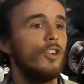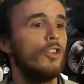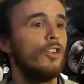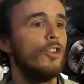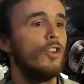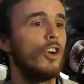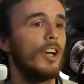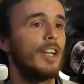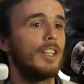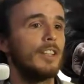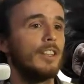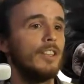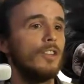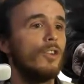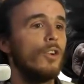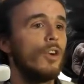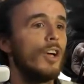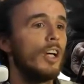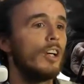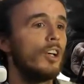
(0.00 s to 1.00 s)
no es,
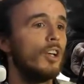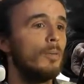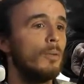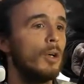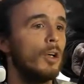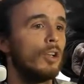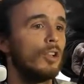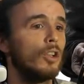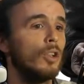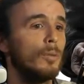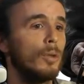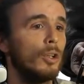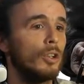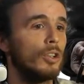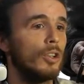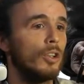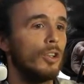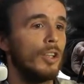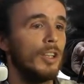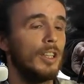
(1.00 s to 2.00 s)
no es como, como
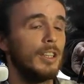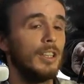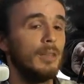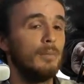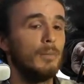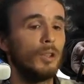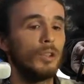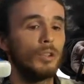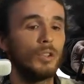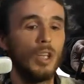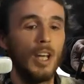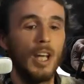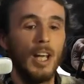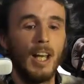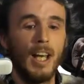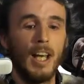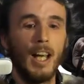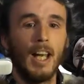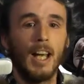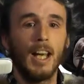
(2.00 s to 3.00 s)
nosotros decimos.
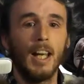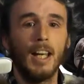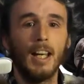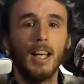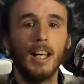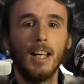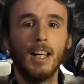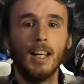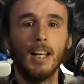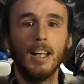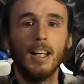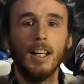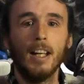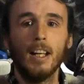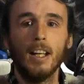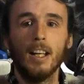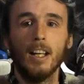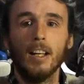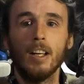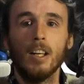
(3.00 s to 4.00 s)

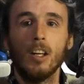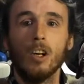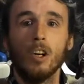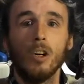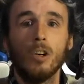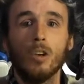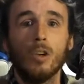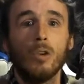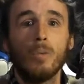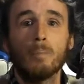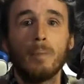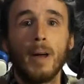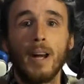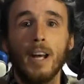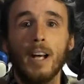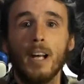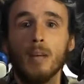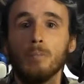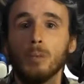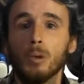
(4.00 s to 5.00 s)
Eh,
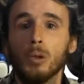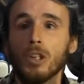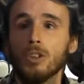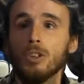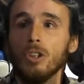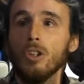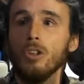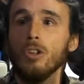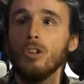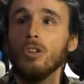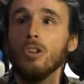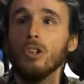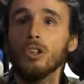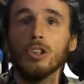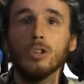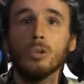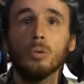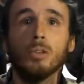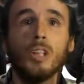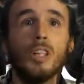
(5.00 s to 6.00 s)
para la imputación no
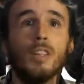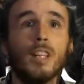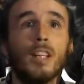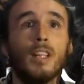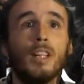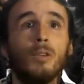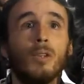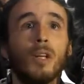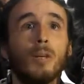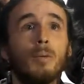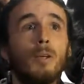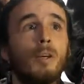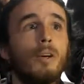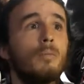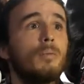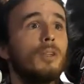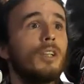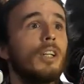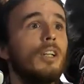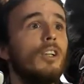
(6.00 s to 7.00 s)
se sustenta ninguna
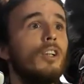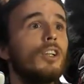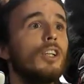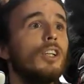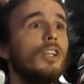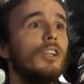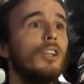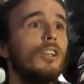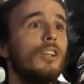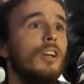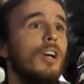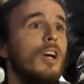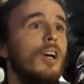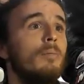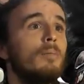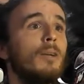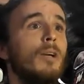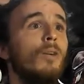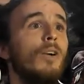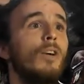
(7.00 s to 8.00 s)
prueba, porque lógico,
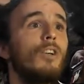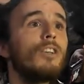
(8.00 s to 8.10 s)
Manuel